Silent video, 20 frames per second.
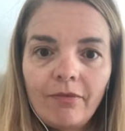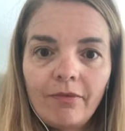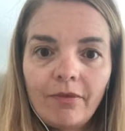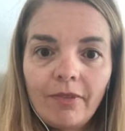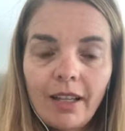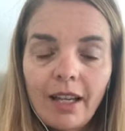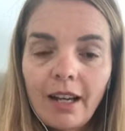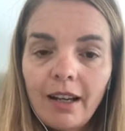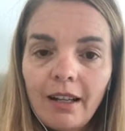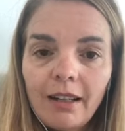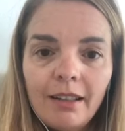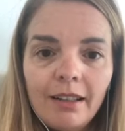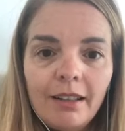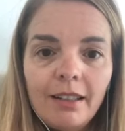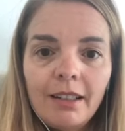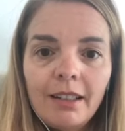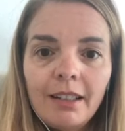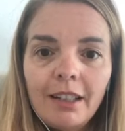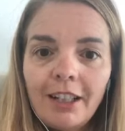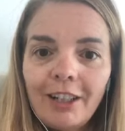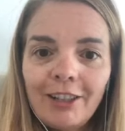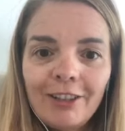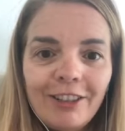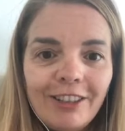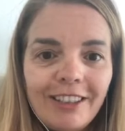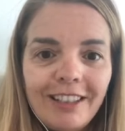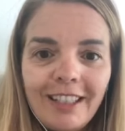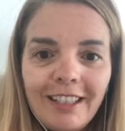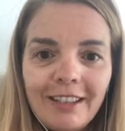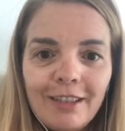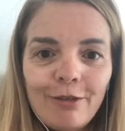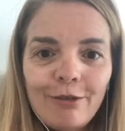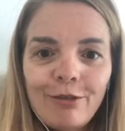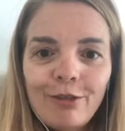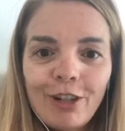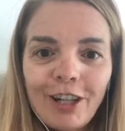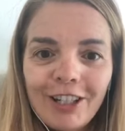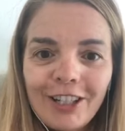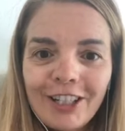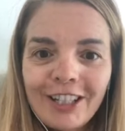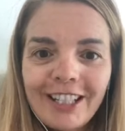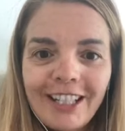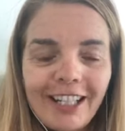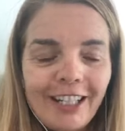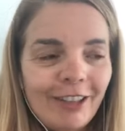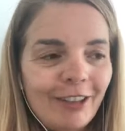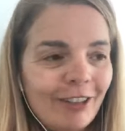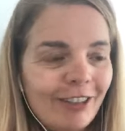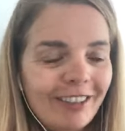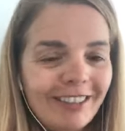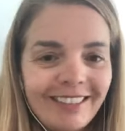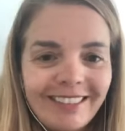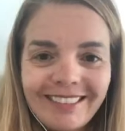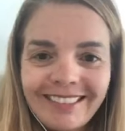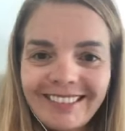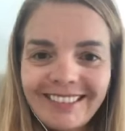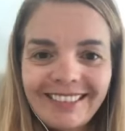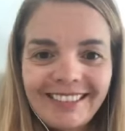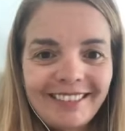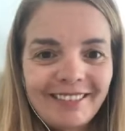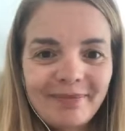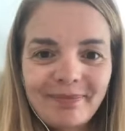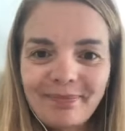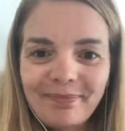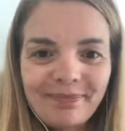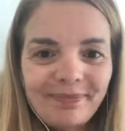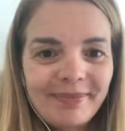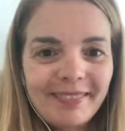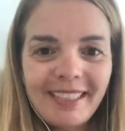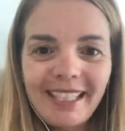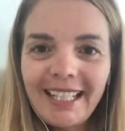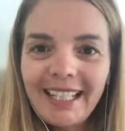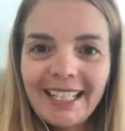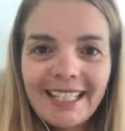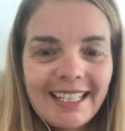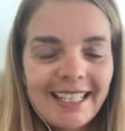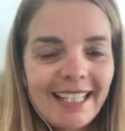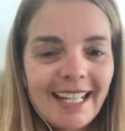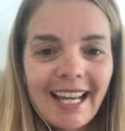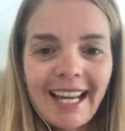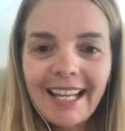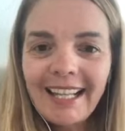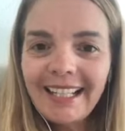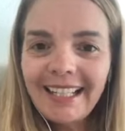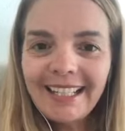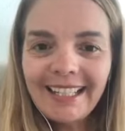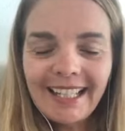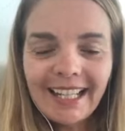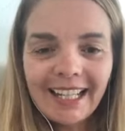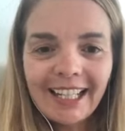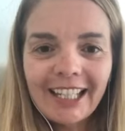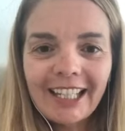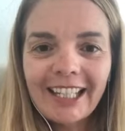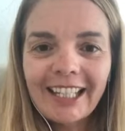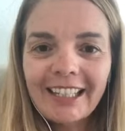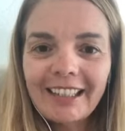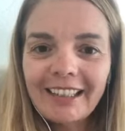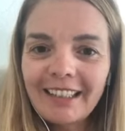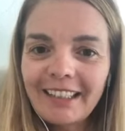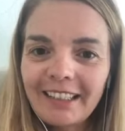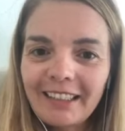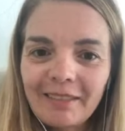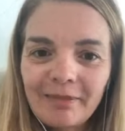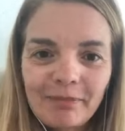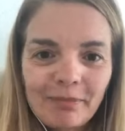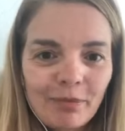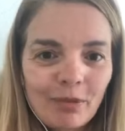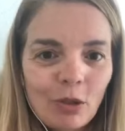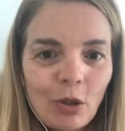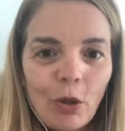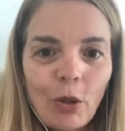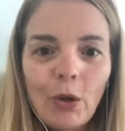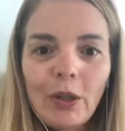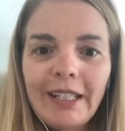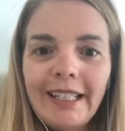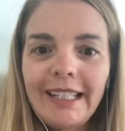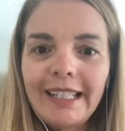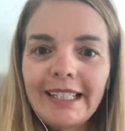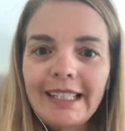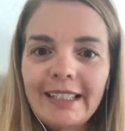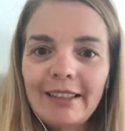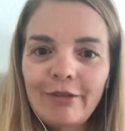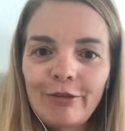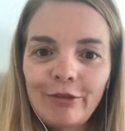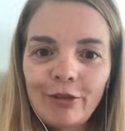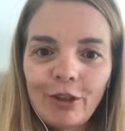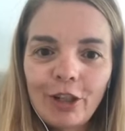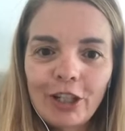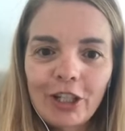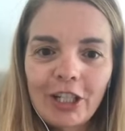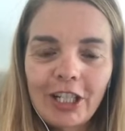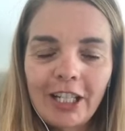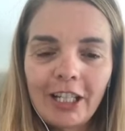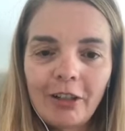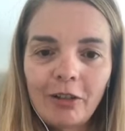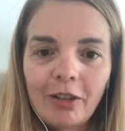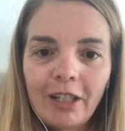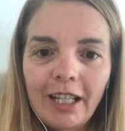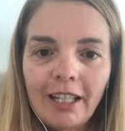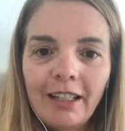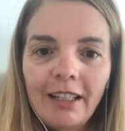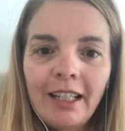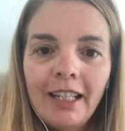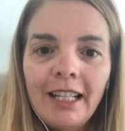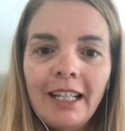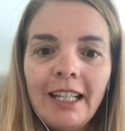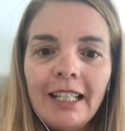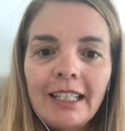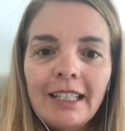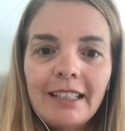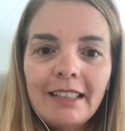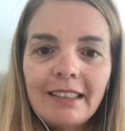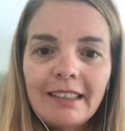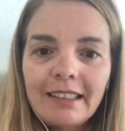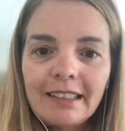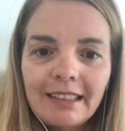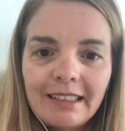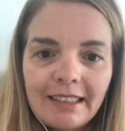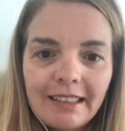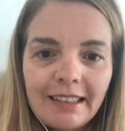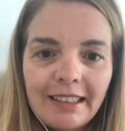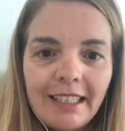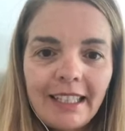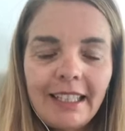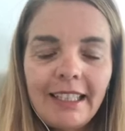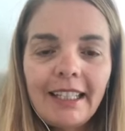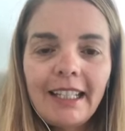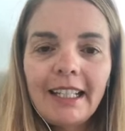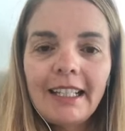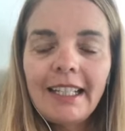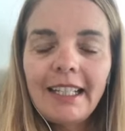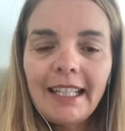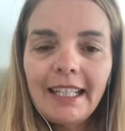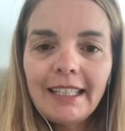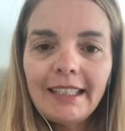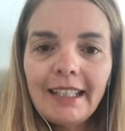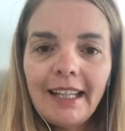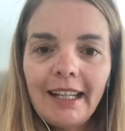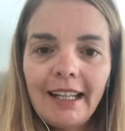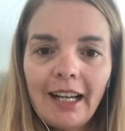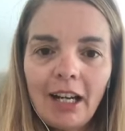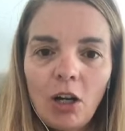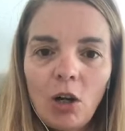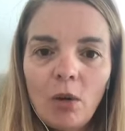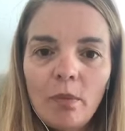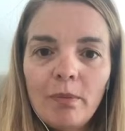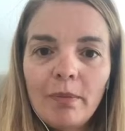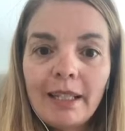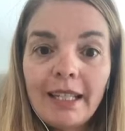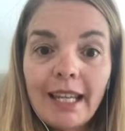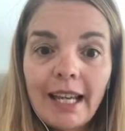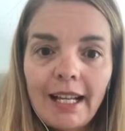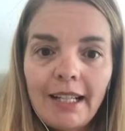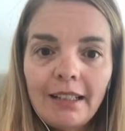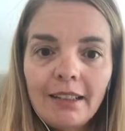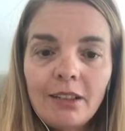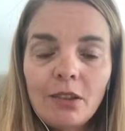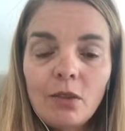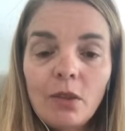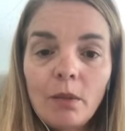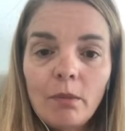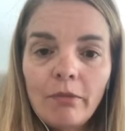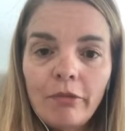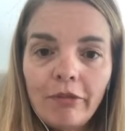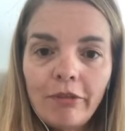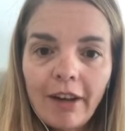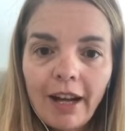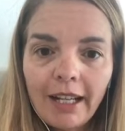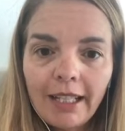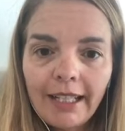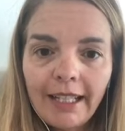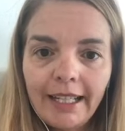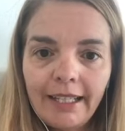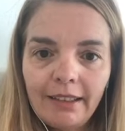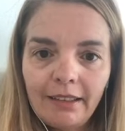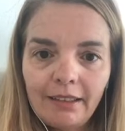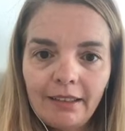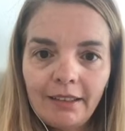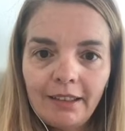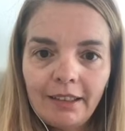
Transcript: Ja? Und diese Vorstellung, die ist eine der tödlichsten Vorstellungen, die dir nicht erlauben, Geld zu empfangen